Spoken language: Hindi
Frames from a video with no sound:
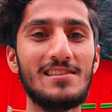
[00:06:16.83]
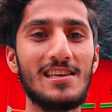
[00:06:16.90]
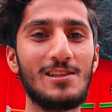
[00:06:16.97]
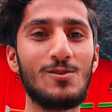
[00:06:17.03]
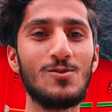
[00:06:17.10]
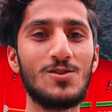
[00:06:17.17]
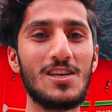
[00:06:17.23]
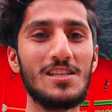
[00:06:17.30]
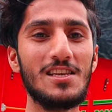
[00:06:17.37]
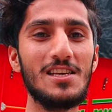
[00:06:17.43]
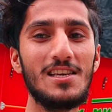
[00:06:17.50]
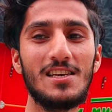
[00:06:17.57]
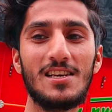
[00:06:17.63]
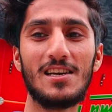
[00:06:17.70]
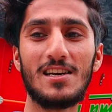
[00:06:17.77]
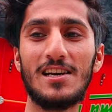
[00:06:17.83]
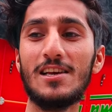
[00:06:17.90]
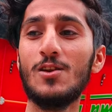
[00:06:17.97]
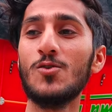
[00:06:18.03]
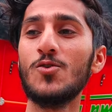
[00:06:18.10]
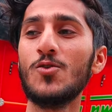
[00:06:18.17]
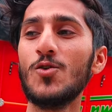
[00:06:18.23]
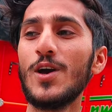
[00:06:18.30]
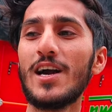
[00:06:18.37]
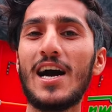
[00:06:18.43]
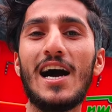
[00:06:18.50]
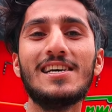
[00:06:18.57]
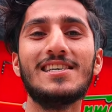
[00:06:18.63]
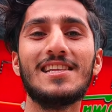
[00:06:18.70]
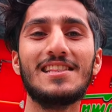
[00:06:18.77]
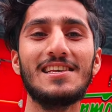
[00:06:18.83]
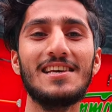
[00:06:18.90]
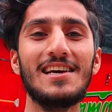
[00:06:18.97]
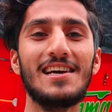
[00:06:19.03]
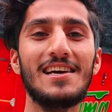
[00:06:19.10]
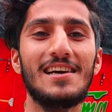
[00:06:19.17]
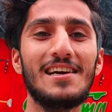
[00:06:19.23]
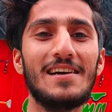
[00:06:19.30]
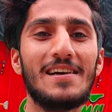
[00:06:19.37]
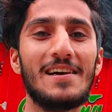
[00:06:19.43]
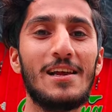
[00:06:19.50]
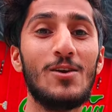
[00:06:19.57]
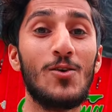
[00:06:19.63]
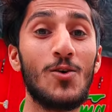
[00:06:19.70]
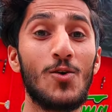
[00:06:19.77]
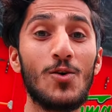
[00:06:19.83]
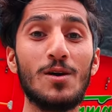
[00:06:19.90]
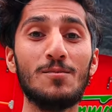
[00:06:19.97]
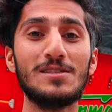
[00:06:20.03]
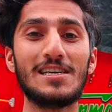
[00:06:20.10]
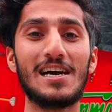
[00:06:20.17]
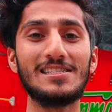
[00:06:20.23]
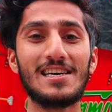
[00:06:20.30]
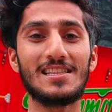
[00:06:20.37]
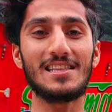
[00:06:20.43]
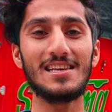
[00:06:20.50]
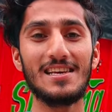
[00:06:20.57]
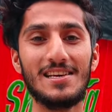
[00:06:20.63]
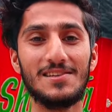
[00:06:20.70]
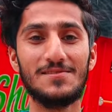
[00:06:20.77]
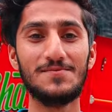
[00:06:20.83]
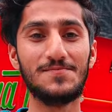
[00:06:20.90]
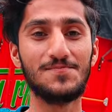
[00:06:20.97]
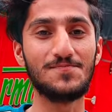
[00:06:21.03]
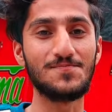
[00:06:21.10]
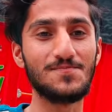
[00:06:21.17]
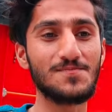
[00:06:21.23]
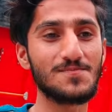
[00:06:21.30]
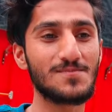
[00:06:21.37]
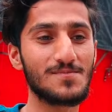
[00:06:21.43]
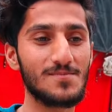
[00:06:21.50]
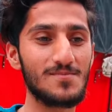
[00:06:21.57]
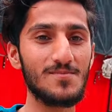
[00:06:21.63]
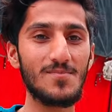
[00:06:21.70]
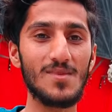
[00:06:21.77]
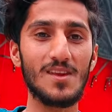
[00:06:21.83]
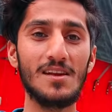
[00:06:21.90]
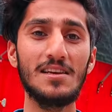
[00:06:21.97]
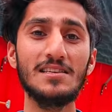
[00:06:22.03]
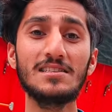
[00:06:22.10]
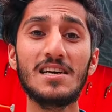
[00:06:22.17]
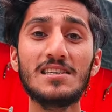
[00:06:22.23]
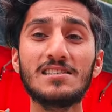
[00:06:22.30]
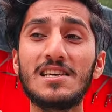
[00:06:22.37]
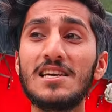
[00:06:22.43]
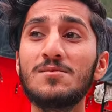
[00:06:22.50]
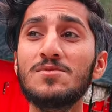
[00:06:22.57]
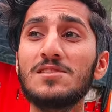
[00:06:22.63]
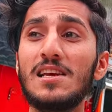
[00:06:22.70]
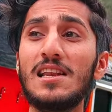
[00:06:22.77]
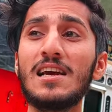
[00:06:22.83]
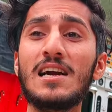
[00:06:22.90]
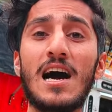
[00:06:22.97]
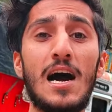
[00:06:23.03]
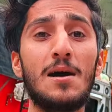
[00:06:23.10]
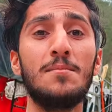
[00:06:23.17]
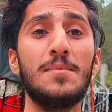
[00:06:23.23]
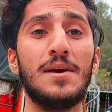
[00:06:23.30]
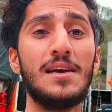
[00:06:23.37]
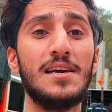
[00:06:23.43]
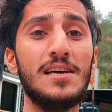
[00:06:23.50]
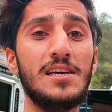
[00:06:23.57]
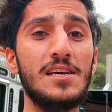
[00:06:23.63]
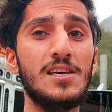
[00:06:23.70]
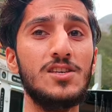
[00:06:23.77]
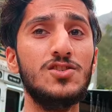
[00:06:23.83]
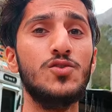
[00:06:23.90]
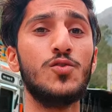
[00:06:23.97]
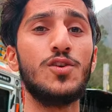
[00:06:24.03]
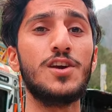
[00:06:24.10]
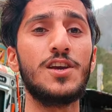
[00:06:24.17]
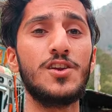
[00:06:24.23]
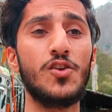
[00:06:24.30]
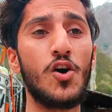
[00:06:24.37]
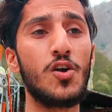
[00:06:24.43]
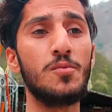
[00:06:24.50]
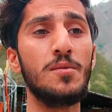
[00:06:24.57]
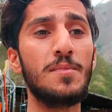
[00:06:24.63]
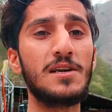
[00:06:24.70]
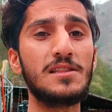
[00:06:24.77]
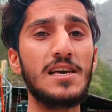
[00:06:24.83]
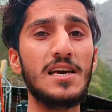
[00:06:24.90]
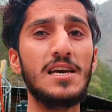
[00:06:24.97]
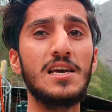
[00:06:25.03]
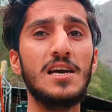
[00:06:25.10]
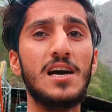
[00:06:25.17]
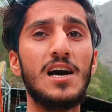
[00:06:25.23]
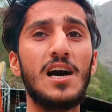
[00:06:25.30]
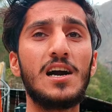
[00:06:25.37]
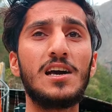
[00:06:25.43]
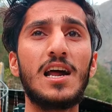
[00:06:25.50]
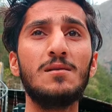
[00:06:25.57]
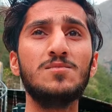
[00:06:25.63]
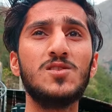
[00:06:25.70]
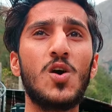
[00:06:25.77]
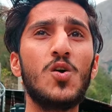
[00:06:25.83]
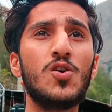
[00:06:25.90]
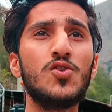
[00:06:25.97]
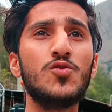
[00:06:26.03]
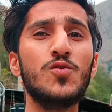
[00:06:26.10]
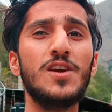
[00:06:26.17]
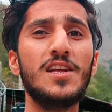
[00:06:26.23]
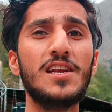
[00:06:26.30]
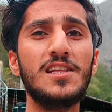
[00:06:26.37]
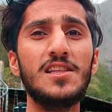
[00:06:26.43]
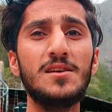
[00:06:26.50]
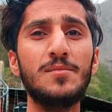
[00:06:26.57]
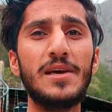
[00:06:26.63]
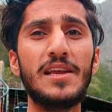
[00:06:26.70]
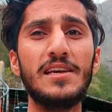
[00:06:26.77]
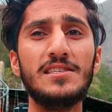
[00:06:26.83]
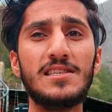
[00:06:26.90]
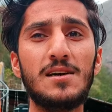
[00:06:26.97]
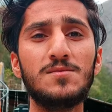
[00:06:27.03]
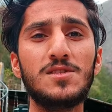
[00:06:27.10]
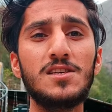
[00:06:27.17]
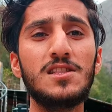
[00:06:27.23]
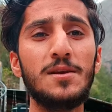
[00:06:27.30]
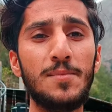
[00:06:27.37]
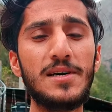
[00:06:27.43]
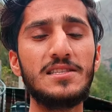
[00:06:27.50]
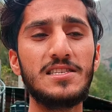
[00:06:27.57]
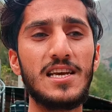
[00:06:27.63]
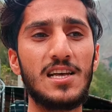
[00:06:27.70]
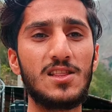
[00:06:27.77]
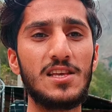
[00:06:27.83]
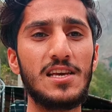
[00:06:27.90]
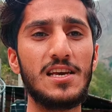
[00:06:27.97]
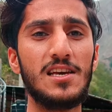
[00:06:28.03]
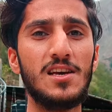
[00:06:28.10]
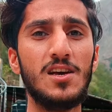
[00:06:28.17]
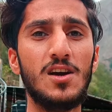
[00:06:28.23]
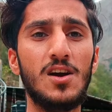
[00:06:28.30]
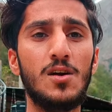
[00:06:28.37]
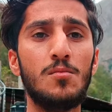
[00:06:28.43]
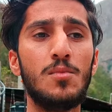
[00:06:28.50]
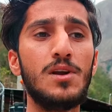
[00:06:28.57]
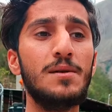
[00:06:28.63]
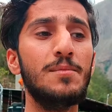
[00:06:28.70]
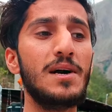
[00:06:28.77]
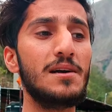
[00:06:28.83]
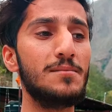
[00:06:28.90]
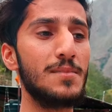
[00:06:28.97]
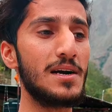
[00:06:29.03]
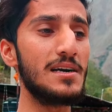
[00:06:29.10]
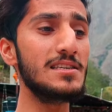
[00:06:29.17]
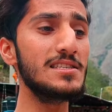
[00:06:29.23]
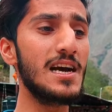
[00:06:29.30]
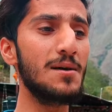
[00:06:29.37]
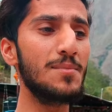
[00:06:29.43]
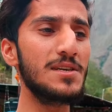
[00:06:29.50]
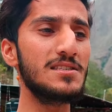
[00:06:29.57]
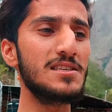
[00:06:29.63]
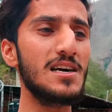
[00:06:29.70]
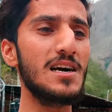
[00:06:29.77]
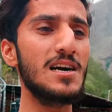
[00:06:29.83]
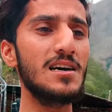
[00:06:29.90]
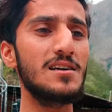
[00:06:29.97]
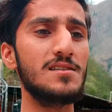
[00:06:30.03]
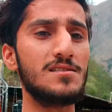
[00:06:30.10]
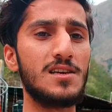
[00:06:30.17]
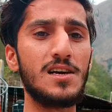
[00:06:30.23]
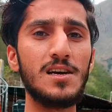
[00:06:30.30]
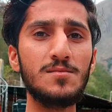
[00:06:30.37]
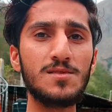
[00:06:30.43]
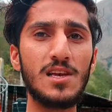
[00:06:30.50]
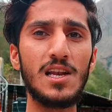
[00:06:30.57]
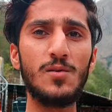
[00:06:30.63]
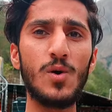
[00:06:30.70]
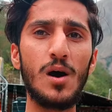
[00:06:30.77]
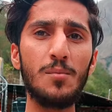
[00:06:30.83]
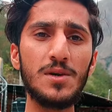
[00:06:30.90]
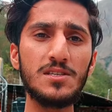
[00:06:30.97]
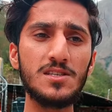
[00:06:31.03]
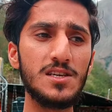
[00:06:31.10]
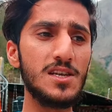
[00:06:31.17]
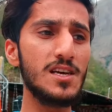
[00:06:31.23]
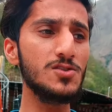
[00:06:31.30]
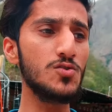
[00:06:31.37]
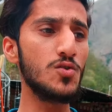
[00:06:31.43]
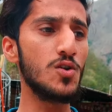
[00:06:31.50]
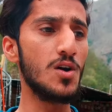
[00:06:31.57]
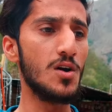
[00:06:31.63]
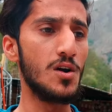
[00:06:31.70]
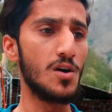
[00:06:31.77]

सतलुज नदी कई लोगों को ये खा जाती है कई लोगों को ये बचा जाती है इसका संगम स्थल भी तो देखा हमने इसका संगम स्थल है खाब में जो कि किन्नौर में पड़ता है अगर आप जाओगे तो ये नदी मेरे हिसाब से तिब्बत से आती है मगर जहाँ पे इसका संगम स्थल है वहाँ पे इसकी ना जो